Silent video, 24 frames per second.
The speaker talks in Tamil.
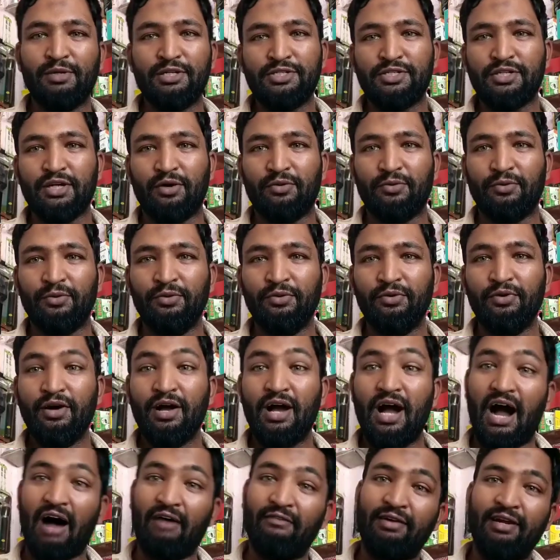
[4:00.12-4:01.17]
அமித்ஷாவும்
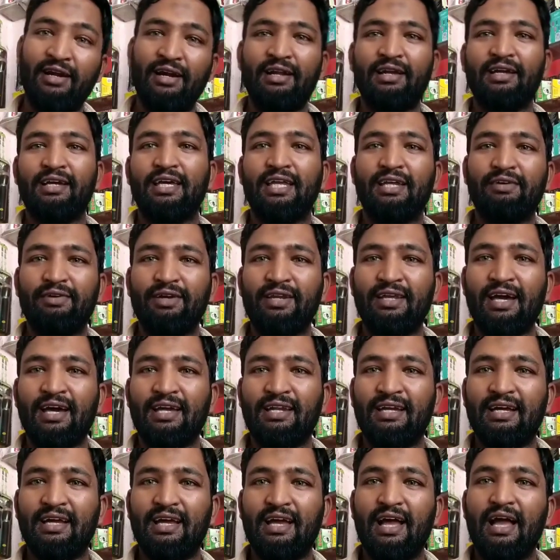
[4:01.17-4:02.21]
அவர்களுக்கு இருவர்
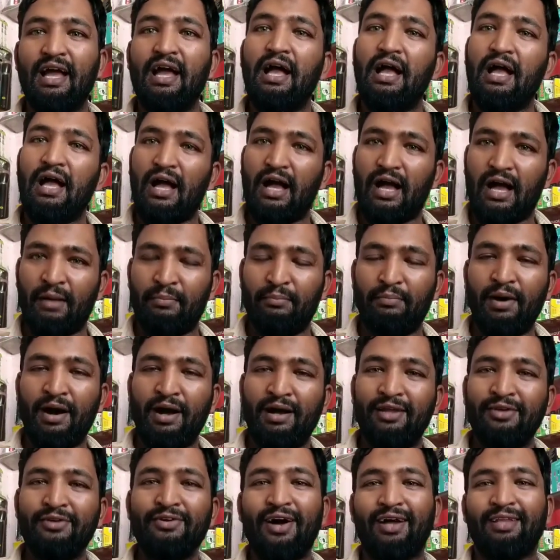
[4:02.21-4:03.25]
யார்
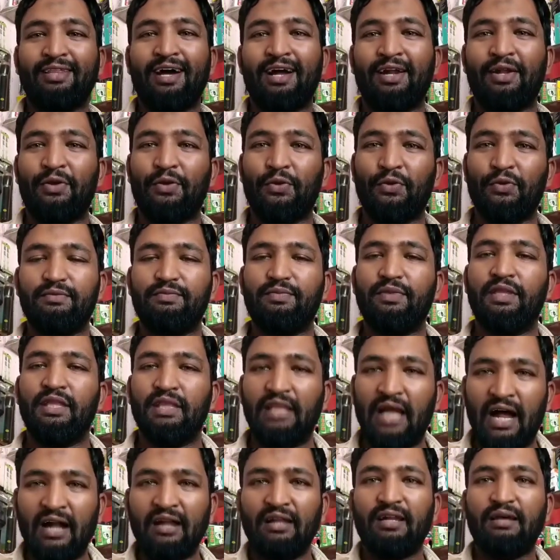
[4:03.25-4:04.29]
அம்பானியும் அதானியும் இந்த
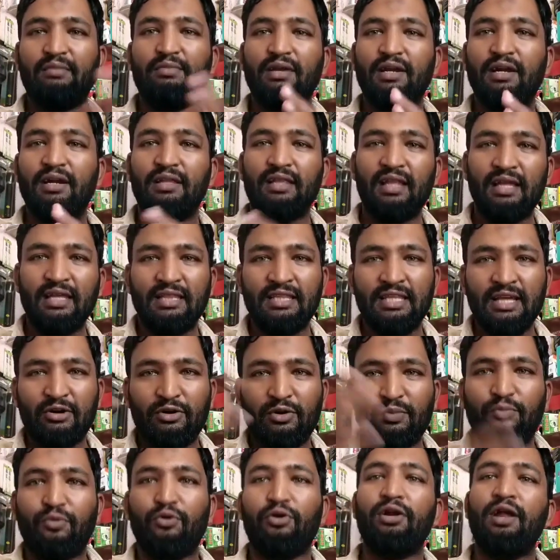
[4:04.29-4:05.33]
நாலு நபர்கள் தான்
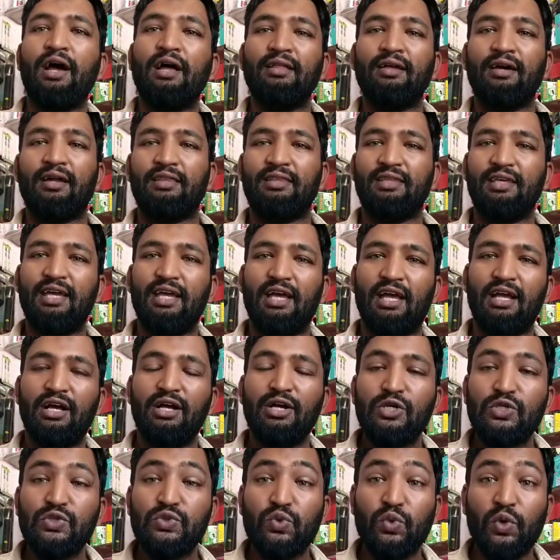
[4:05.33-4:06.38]
இந்தியாவுடைய பொருளாதாரத்தையே
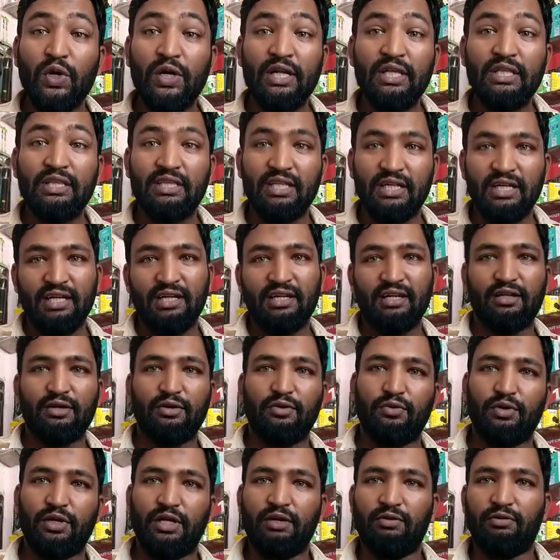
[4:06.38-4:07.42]
சுரண்டி தின்னுட்டு
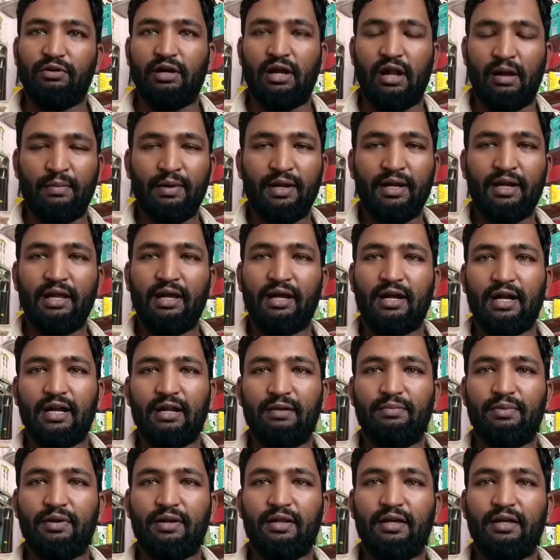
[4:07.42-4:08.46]
இருக்கக்கூடிய ஒரு நபர்களாக
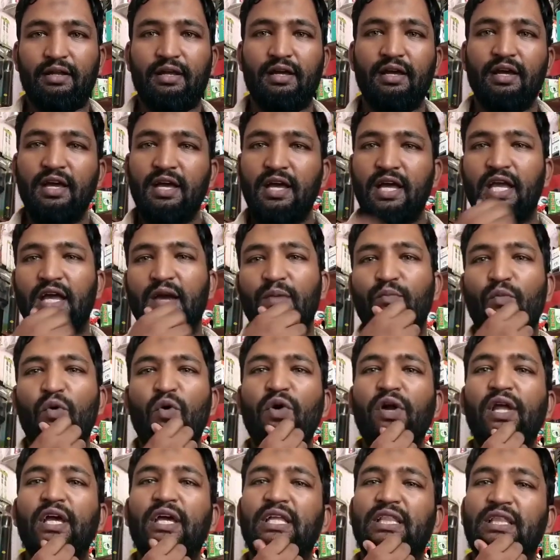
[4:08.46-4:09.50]
காணப்படுறாரு இங்கே
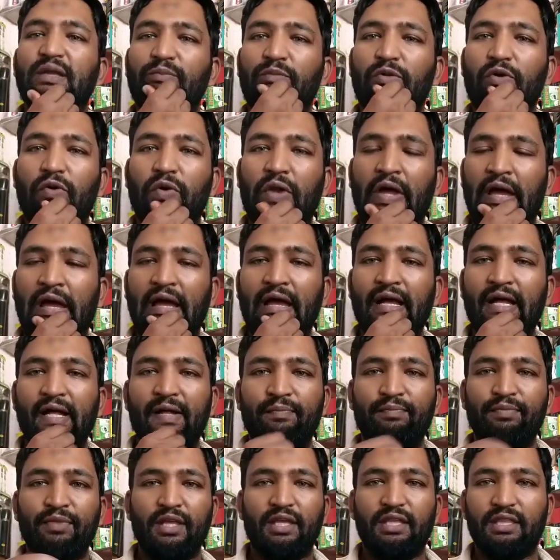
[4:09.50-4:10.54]
மோடிக்கு தெம்புடுறேன்
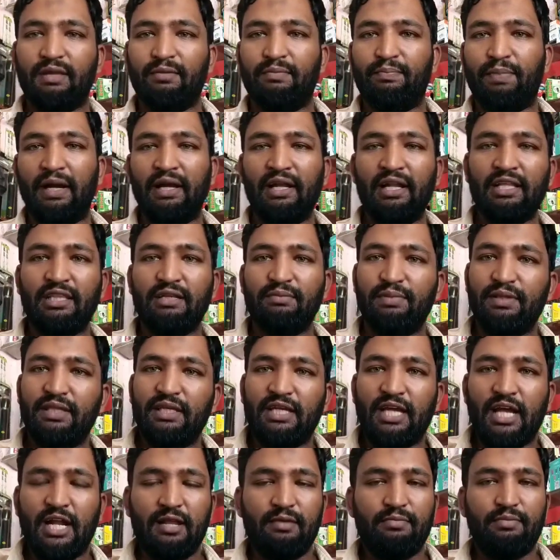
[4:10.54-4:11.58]
இந்த பயணத்தை
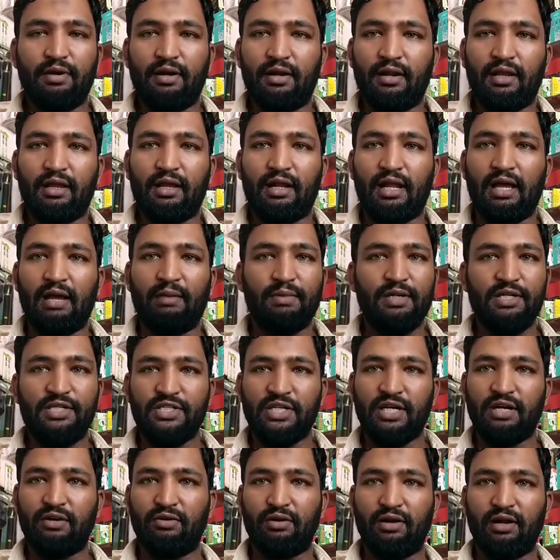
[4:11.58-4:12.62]
பற்றி கேள்வி பண்ணுறீங்களே
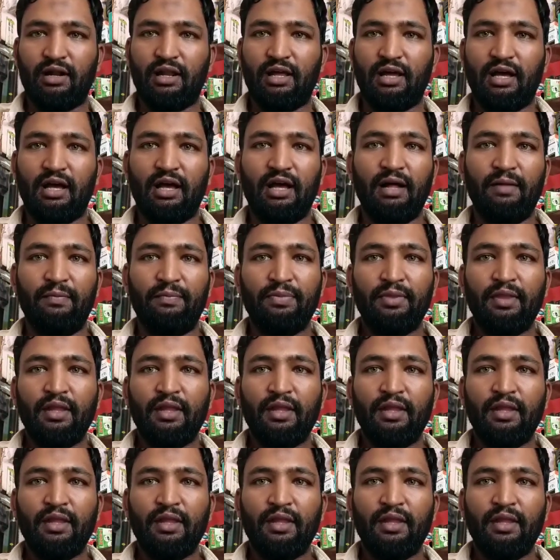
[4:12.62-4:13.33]
அமித்ஷா அவங்கெல்லாம்